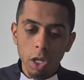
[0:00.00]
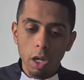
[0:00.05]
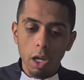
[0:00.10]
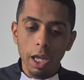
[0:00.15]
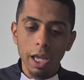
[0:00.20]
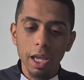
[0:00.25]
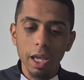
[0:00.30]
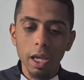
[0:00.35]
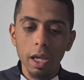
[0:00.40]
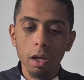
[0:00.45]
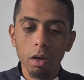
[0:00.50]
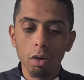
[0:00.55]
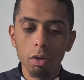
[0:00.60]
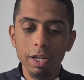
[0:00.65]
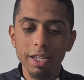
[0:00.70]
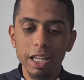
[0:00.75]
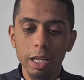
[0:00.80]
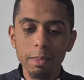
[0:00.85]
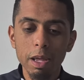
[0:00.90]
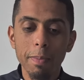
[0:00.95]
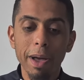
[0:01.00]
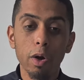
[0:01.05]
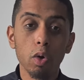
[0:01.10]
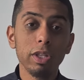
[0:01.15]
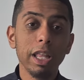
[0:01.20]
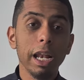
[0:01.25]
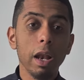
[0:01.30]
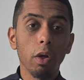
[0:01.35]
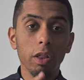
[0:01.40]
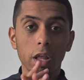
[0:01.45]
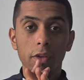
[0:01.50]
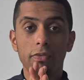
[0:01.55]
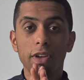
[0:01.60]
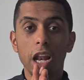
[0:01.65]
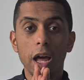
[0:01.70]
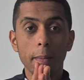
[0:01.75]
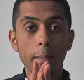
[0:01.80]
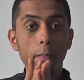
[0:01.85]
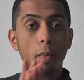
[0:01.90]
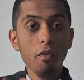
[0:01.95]
Et les amis, bah écoutez, là on a fait
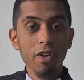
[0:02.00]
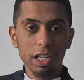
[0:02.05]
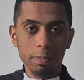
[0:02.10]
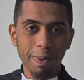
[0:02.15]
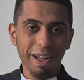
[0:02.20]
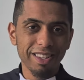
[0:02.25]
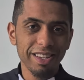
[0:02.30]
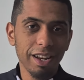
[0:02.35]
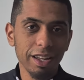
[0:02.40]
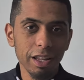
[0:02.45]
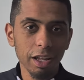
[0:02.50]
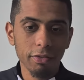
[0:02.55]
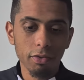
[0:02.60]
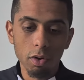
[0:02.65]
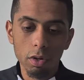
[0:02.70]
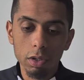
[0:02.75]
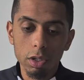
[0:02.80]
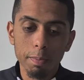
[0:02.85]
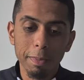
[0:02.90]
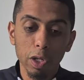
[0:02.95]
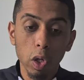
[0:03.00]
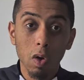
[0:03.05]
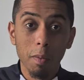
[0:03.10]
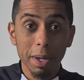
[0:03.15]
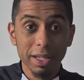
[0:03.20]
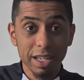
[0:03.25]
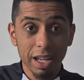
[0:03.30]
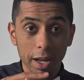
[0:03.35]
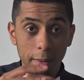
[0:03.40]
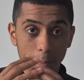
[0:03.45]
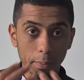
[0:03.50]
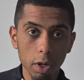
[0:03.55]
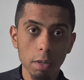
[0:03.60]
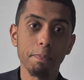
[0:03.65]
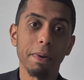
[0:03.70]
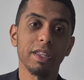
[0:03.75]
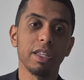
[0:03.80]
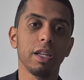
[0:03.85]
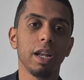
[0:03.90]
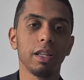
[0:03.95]
la mauvaise partie de la défense. Maintenant on va passer à la bonne
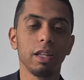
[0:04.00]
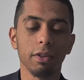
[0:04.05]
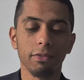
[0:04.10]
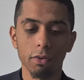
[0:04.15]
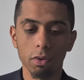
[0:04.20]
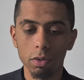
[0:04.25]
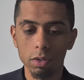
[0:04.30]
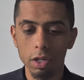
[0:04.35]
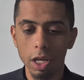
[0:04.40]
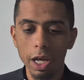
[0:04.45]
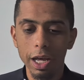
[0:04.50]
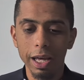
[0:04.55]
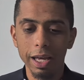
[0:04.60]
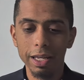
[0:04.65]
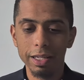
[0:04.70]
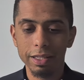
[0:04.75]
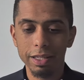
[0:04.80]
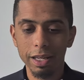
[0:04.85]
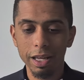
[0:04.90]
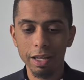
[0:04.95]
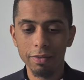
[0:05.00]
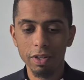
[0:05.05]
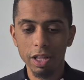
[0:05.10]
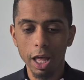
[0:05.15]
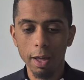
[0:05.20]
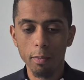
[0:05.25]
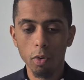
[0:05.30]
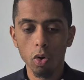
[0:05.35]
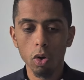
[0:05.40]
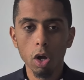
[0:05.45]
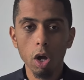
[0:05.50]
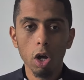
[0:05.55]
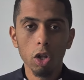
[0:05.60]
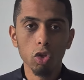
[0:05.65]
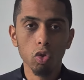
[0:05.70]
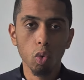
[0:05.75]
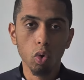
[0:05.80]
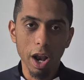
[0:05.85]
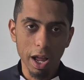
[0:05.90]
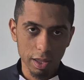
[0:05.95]
partie de la défense. Et c'est évidemment
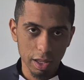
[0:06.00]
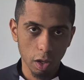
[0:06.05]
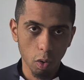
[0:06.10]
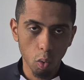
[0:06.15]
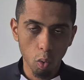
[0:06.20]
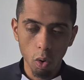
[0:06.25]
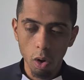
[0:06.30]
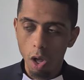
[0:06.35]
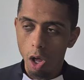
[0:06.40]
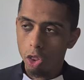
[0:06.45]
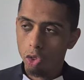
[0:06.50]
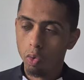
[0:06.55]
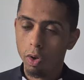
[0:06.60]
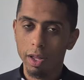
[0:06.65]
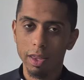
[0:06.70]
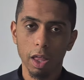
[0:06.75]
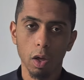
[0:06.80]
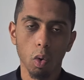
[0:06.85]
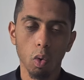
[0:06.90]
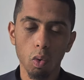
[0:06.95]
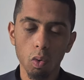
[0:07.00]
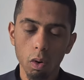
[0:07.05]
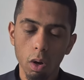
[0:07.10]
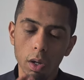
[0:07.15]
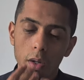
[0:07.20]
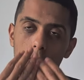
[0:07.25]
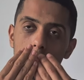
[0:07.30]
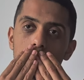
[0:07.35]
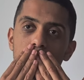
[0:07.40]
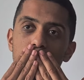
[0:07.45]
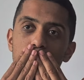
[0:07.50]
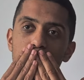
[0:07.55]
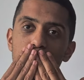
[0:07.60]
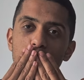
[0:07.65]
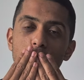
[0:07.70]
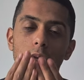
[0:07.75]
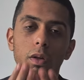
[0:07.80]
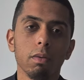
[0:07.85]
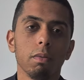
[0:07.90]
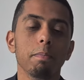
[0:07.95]
nos latéraux. Nos latéraux,
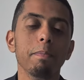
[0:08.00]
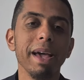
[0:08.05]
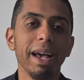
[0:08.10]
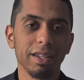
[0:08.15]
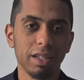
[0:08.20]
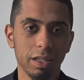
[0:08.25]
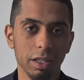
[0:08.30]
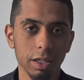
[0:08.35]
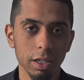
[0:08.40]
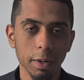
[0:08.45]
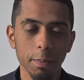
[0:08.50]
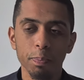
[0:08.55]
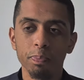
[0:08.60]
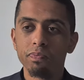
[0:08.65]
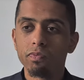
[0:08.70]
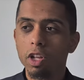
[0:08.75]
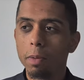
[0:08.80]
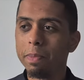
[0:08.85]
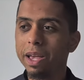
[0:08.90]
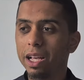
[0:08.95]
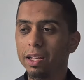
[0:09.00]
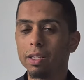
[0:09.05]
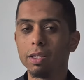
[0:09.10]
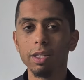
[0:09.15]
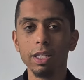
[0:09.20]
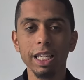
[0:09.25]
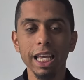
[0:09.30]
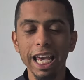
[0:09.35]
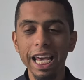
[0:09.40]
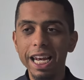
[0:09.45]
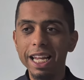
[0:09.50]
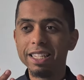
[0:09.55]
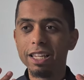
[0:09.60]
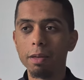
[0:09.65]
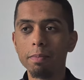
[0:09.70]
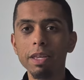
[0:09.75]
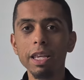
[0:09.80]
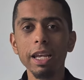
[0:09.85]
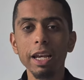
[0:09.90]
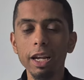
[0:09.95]
merci merci. Et les
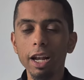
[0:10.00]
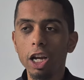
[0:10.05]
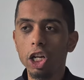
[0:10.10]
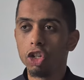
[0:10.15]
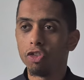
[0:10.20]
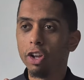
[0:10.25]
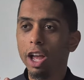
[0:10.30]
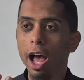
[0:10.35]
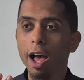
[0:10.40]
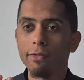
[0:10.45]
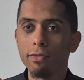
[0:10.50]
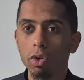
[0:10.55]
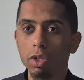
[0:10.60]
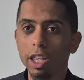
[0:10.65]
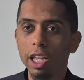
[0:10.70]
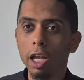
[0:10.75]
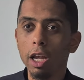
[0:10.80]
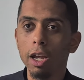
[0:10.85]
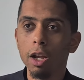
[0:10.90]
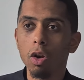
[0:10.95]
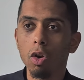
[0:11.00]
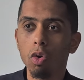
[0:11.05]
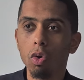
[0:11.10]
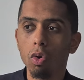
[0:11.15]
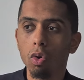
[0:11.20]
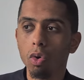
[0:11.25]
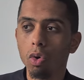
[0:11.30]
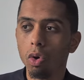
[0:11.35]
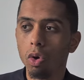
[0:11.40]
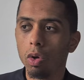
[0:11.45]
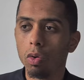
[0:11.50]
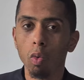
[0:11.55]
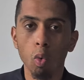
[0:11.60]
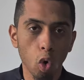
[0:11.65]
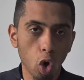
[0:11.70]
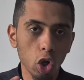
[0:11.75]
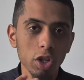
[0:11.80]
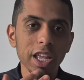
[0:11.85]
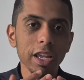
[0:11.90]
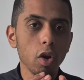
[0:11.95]
amis, et là je vais inventer le... On
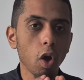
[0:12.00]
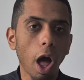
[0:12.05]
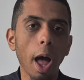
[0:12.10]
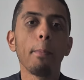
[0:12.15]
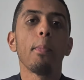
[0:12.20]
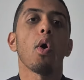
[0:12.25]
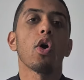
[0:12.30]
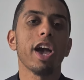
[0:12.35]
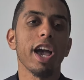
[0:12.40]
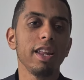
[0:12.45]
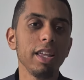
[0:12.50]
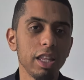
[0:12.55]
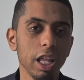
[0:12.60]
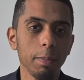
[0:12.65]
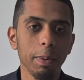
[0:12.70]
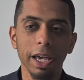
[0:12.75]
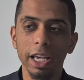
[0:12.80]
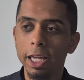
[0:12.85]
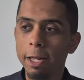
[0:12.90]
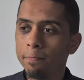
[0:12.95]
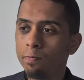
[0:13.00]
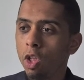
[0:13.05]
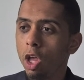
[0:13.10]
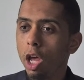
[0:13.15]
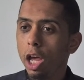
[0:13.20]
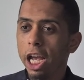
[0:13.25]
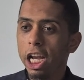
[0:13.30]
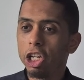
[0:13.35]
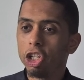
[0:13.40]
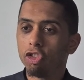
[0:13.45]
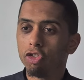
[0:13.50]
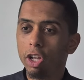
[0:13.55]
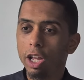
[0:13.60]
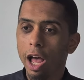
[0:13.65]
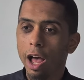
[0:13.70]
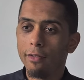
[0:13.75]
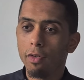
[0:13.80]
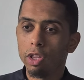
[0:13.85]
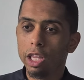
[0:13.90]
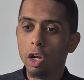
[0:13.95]
connaît le rapport qualité-prix et je vais
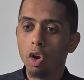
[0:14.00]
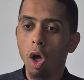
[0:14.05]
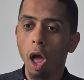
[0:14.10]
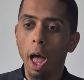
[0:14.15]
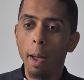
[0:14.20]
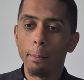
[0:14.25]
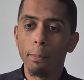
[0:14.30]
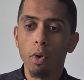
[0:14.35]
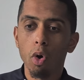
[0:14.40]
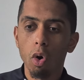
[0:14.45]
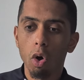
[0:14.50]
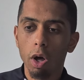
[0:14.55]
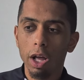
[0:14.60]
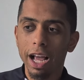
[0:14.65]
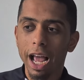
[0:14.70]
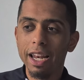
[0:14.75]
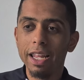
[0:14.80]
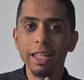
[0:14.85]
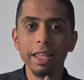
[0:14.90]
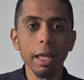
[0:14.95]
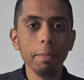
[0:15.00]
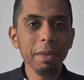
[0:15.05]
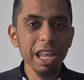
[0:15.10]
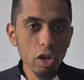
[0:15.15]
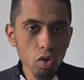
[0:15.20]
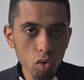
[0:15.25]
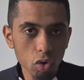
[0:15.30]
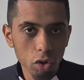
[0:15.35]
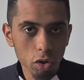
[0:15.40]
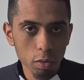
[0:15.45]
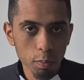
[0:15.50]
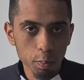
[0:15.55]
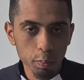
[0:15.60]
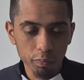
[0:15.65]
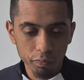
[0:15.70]
inventer le rapport qualité-minute.